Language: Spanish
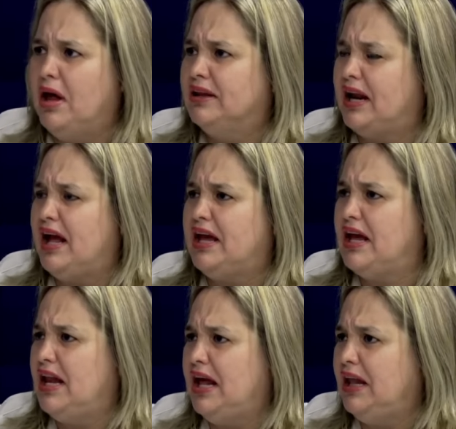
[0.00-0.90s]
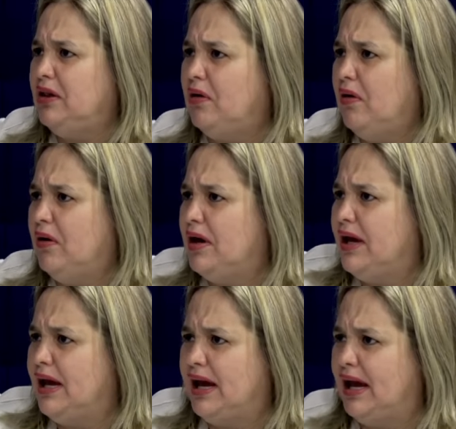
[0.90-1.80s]
tranquilito
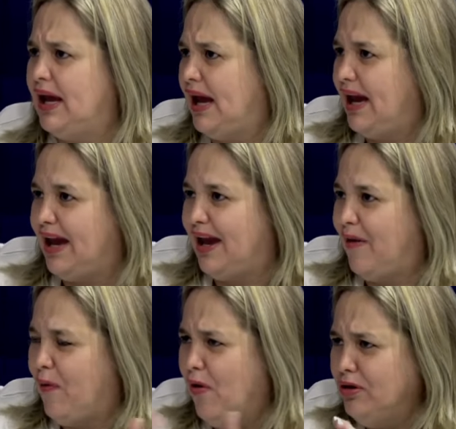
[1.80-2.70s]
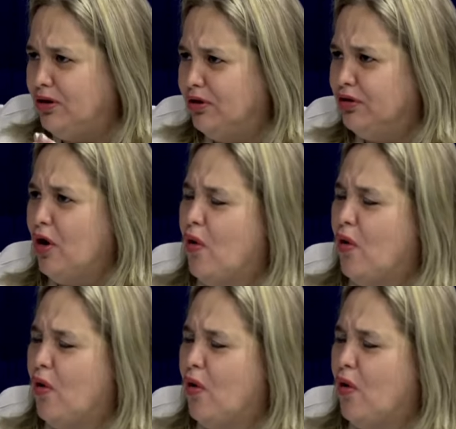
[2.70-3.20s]
y juntos,